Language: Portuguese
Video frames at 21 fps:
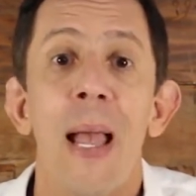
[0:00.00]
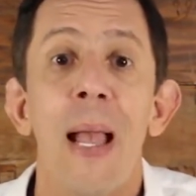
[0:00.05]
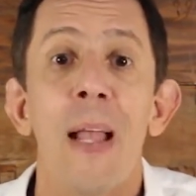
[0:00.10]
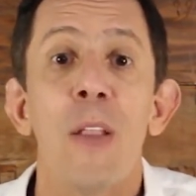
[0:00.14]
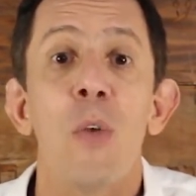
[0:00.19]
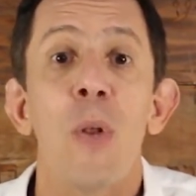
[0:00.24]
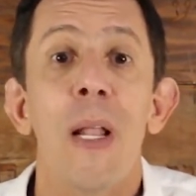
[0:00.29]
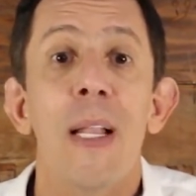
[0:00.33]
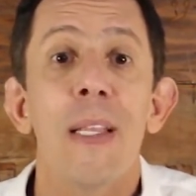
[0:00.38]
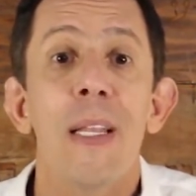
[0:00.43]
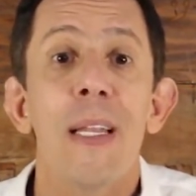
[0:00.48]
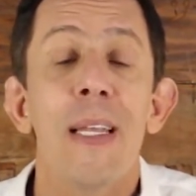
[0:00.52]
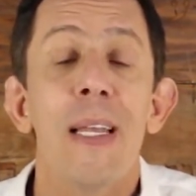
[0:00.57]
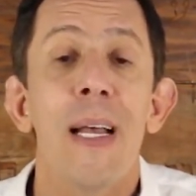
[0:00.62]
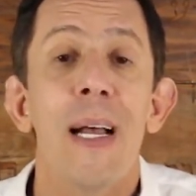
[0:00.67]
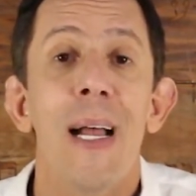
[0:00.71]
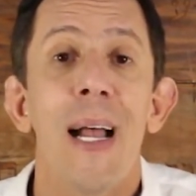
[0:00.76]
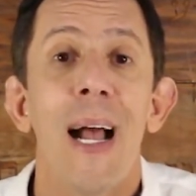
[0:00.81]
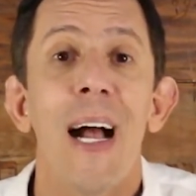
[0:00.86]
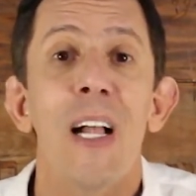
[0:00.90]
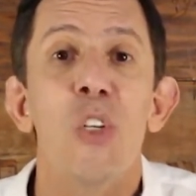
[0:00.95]

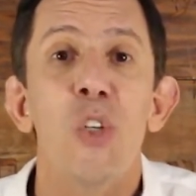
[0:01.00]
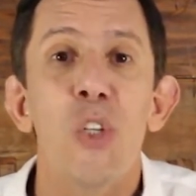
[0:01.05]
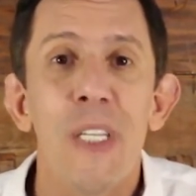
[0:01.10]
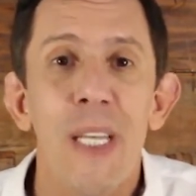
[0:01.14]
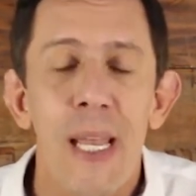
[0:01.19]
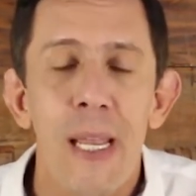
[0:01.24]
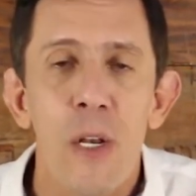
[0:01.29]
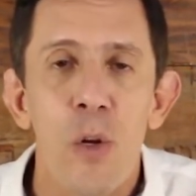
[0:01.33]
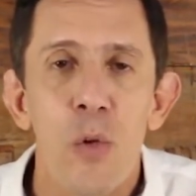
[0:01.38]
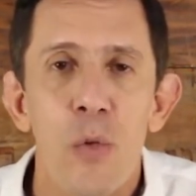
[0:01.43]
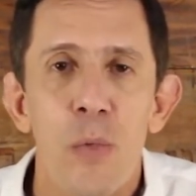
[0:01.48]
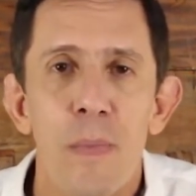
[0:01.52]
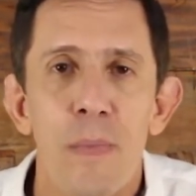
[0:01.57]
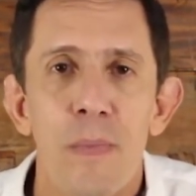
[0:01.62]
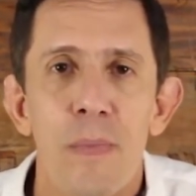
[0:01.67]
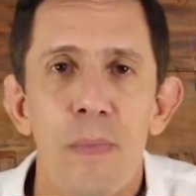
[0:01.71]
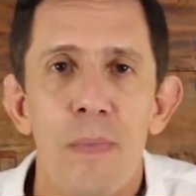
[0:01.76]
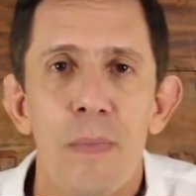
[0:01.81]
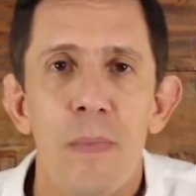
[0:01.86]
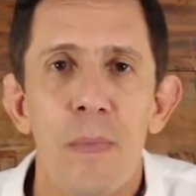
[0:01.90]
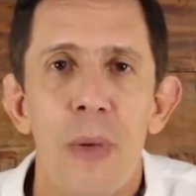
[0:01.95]
Idolatria a dinheiro,
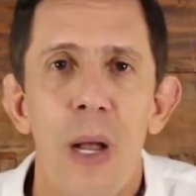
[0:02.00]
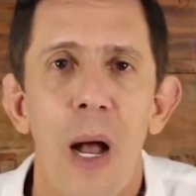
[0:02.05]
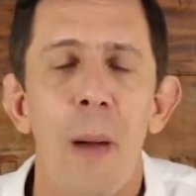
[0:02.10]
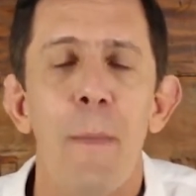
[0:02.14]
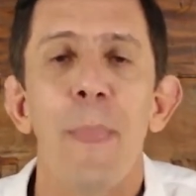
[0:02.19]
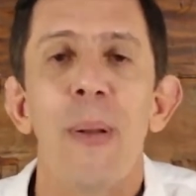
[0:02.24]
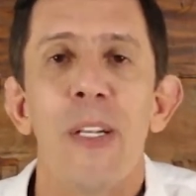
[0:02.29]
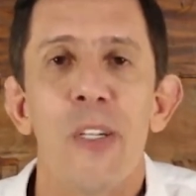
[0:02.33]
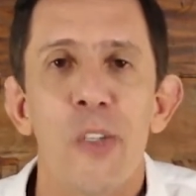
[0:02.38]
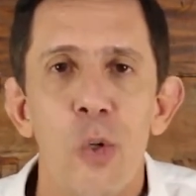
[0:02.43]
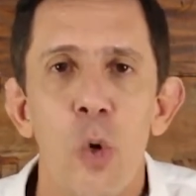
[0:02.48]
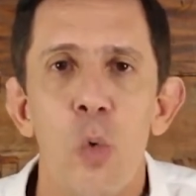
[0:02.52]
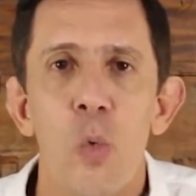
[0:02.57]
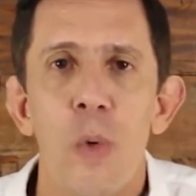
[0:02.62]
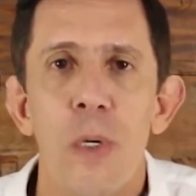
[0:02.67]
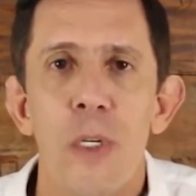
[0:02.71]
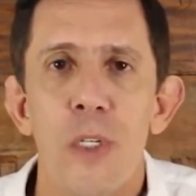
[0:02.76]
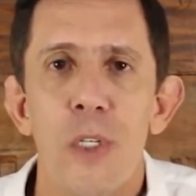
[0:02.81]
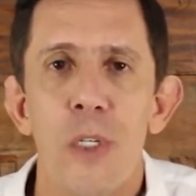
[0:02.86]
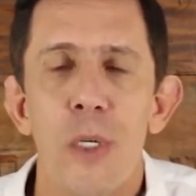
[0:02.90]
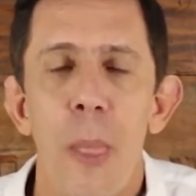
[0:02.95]
a
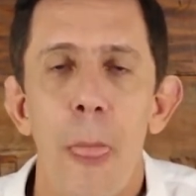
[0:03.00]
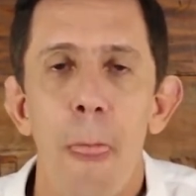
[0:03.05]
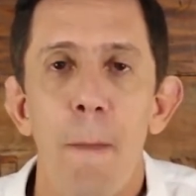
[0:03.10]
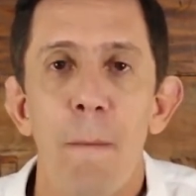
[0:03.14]
pessoas.